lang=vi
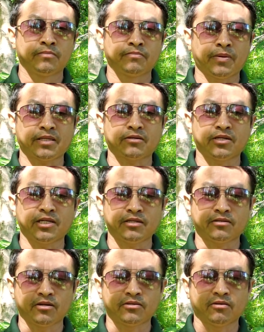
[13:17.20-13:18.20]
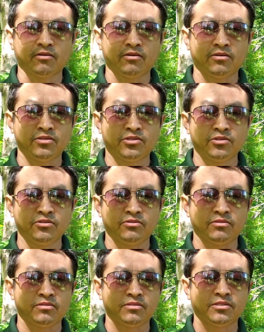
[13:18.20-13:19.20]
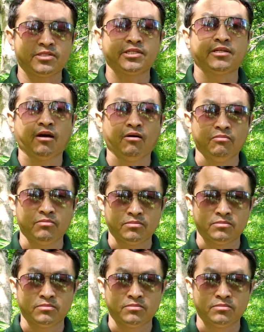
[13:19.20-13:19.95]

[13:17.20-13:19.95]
bé cho xe chọn chọn chú chỉ long,